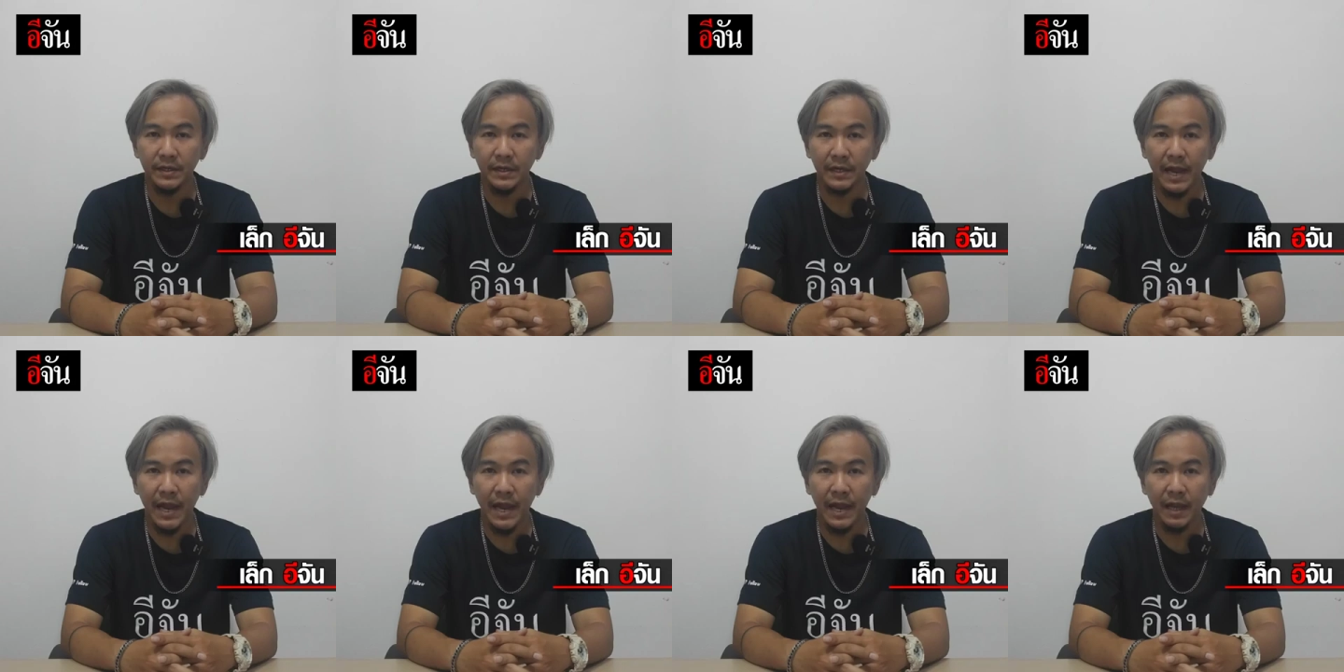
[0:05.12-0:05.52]
อง
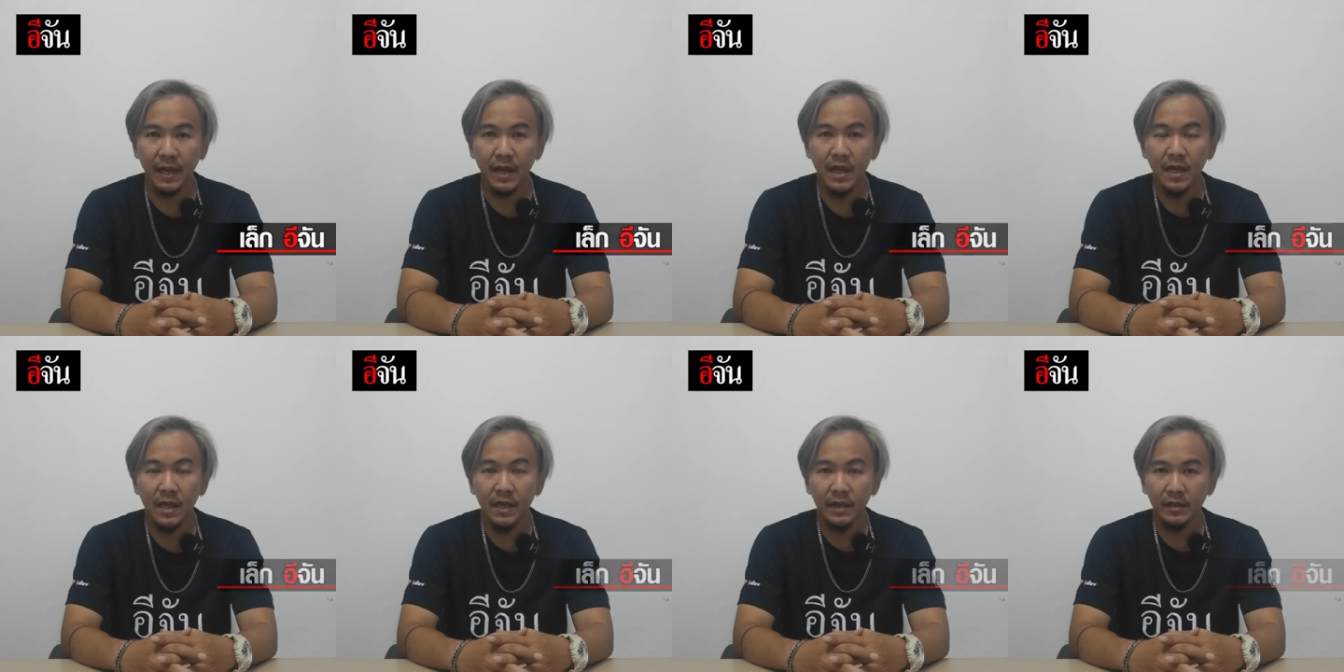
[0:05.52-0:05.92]
แรก
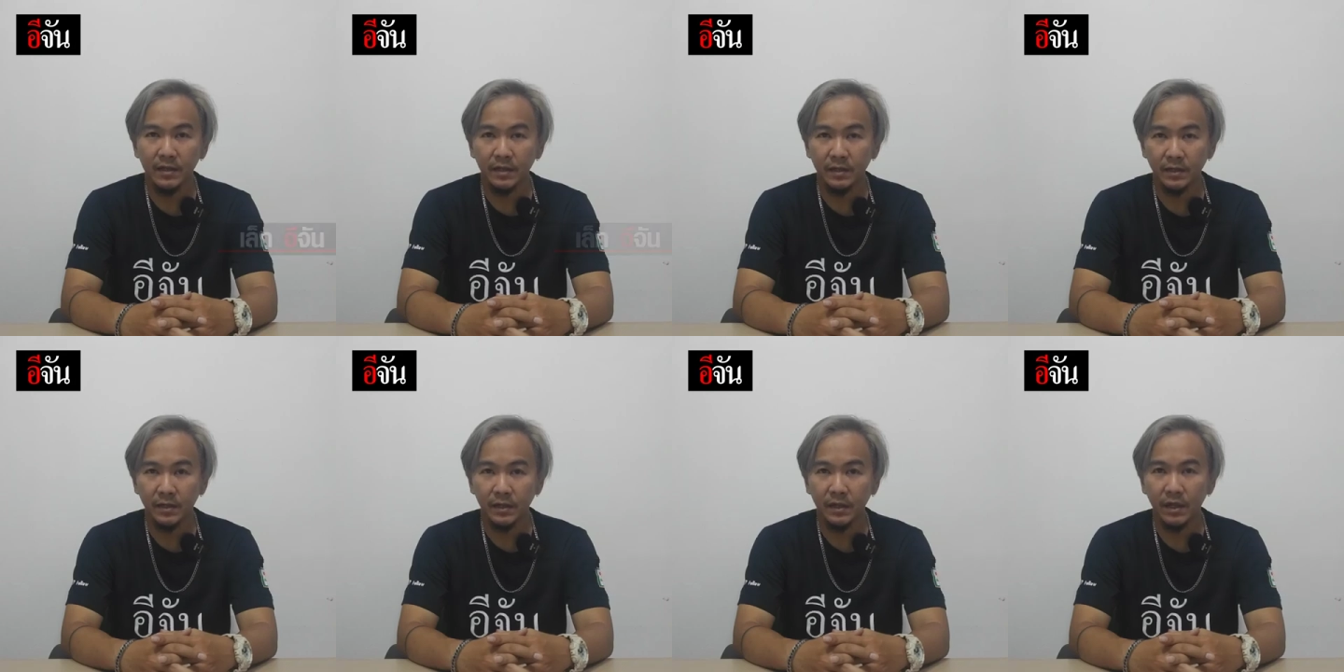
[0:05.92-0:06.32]

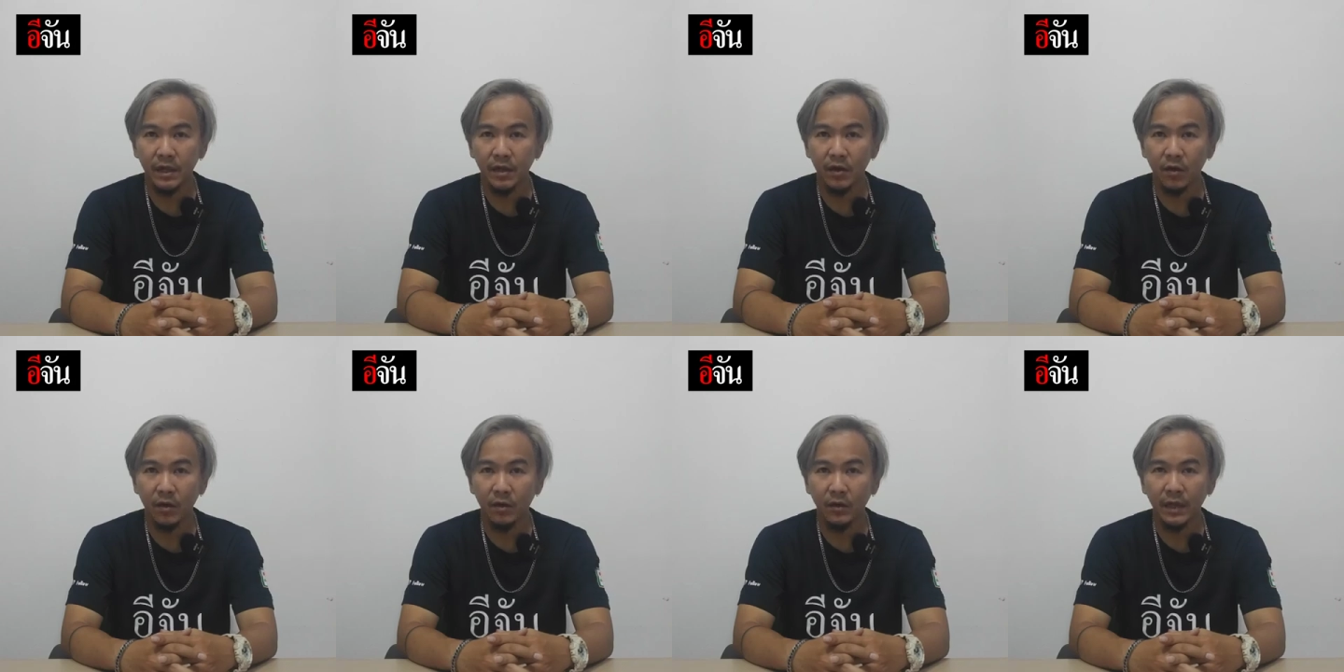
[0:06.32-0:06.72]
คือเรื่อ
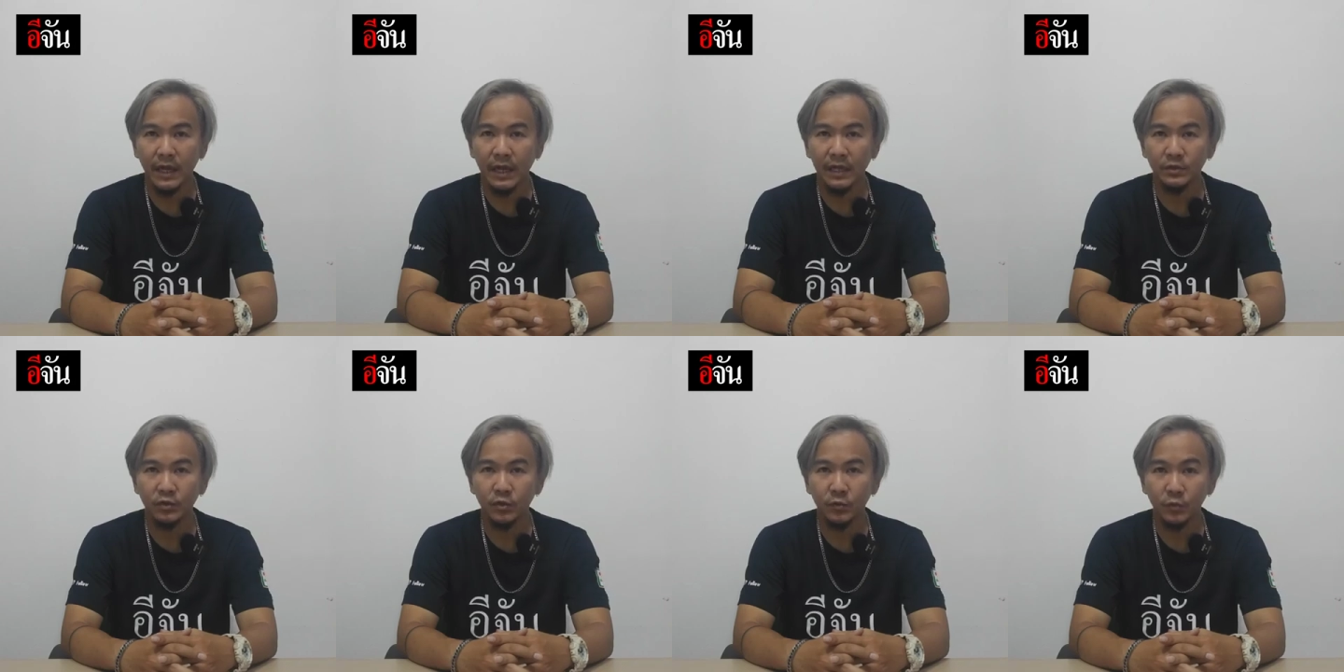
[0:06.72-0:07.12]
งของ
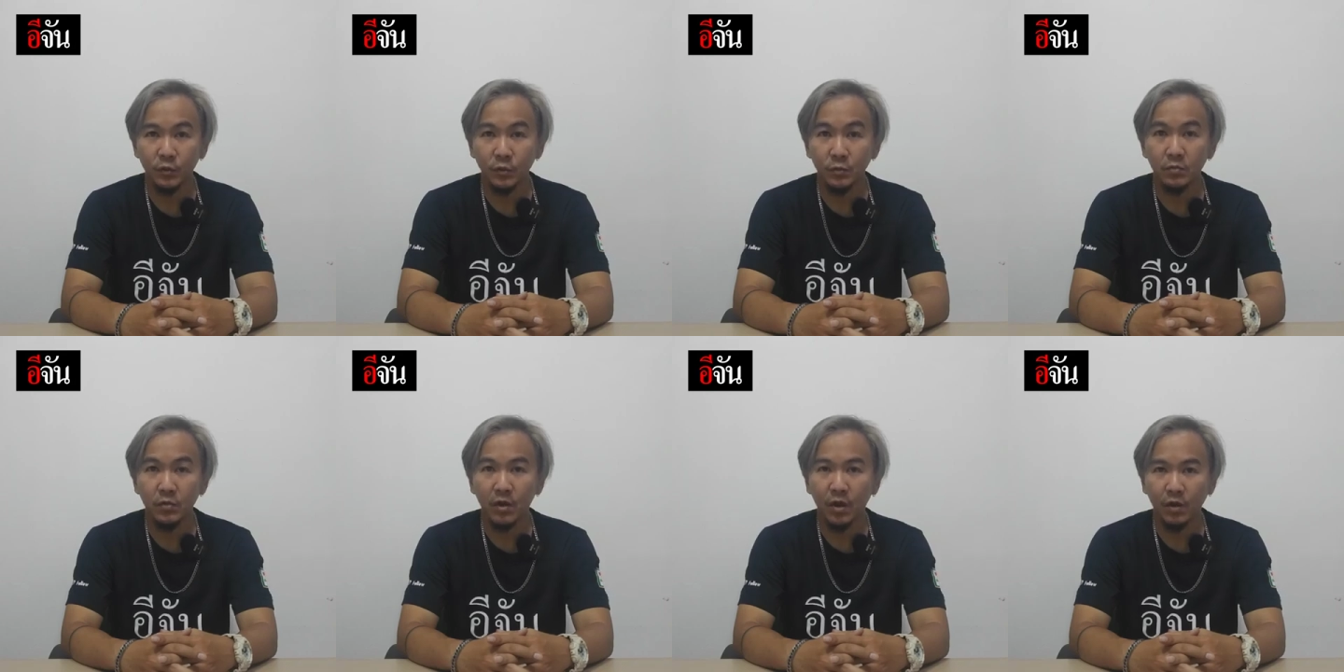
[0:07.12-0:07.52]
การชุม
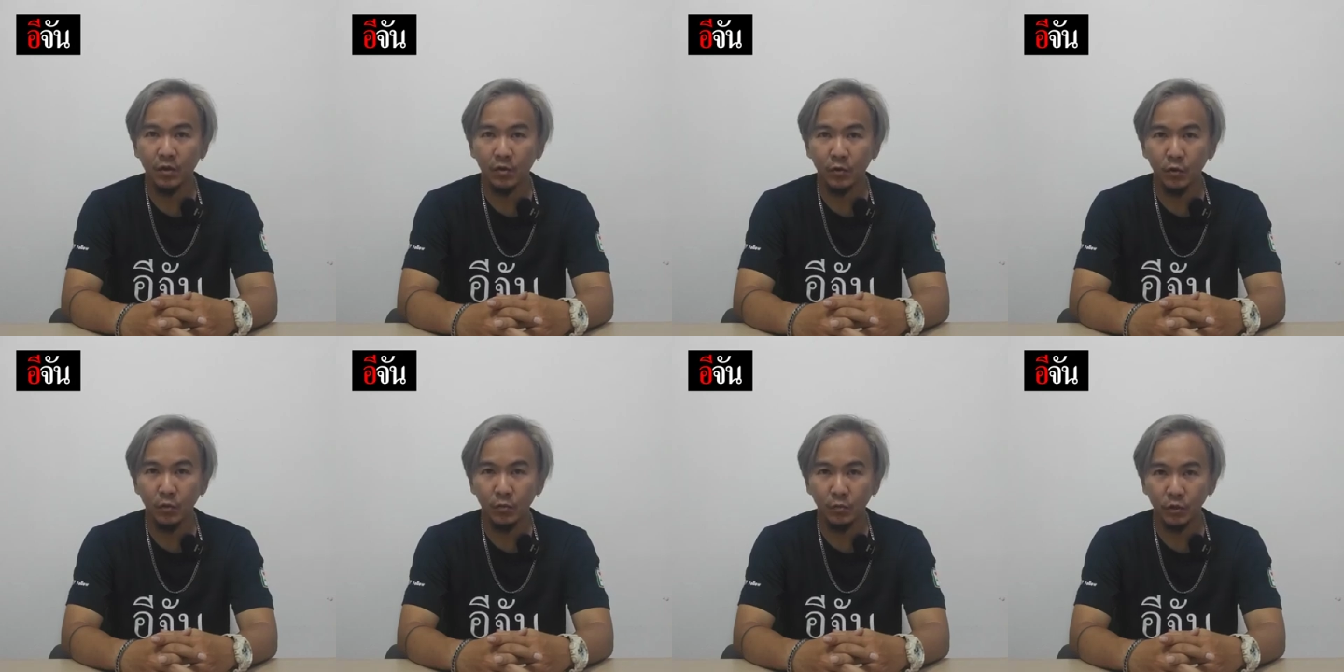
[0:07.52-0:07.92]
นุมของ
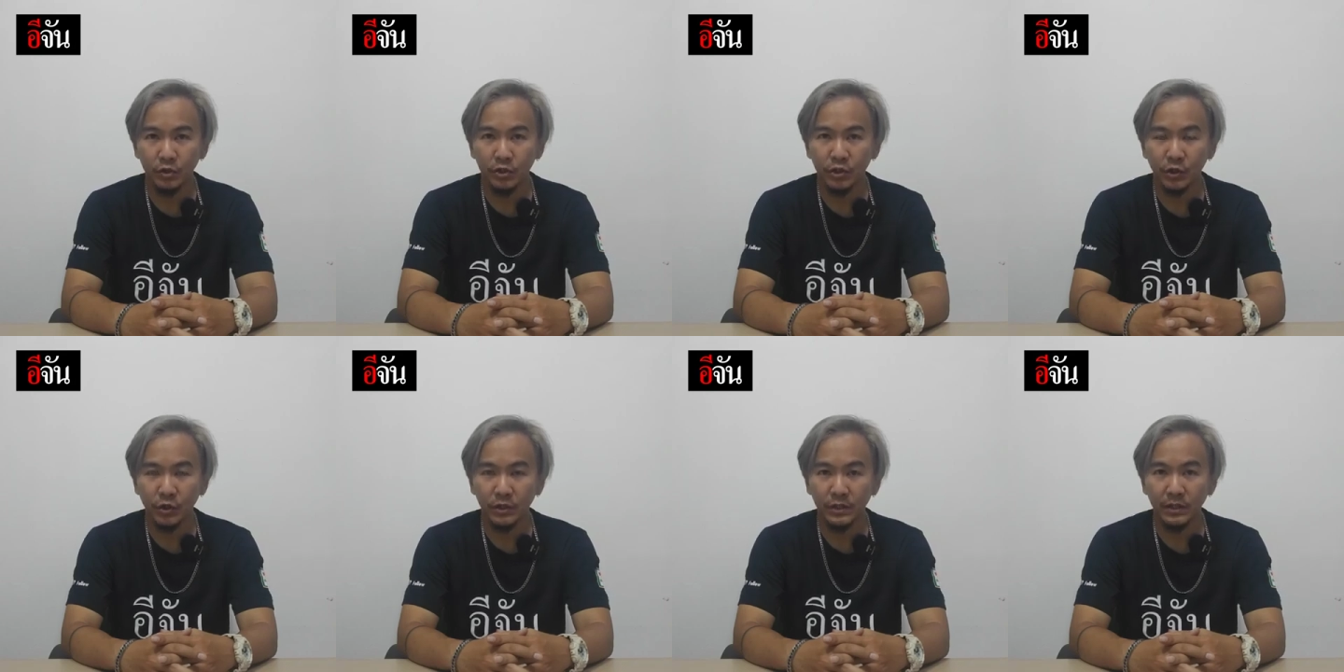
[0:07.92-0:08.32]
กลุ่มมวล
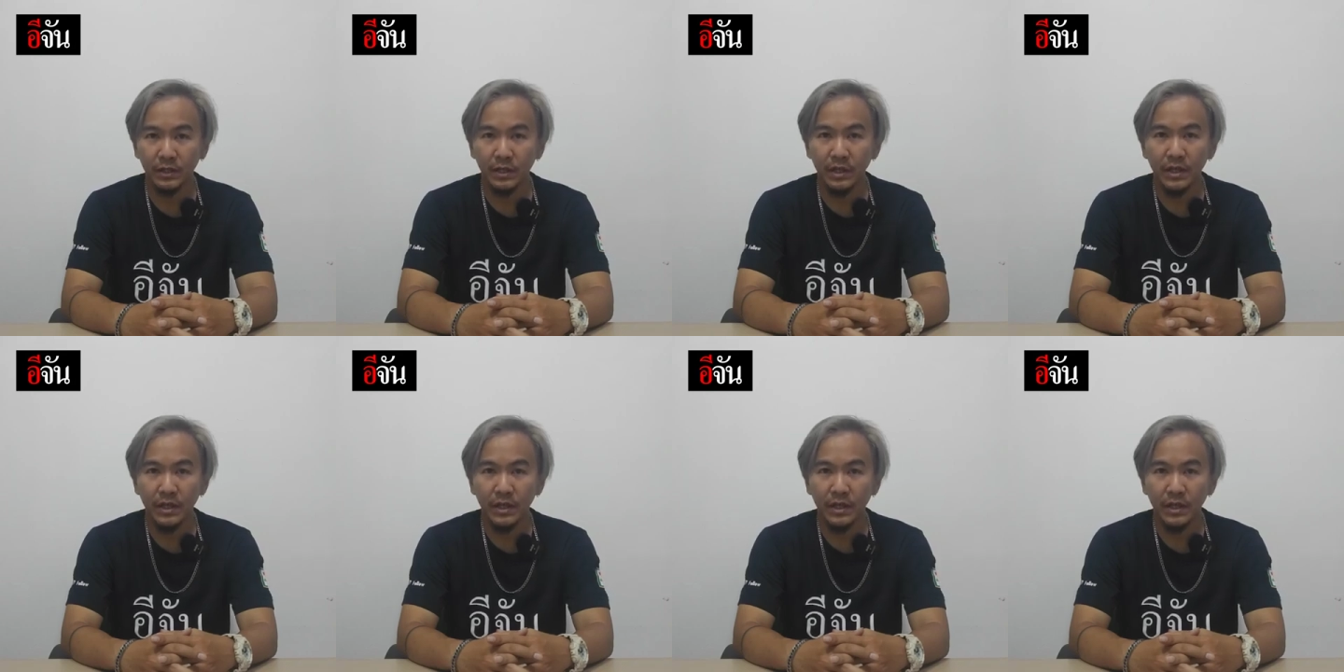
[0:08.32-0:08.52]
ชน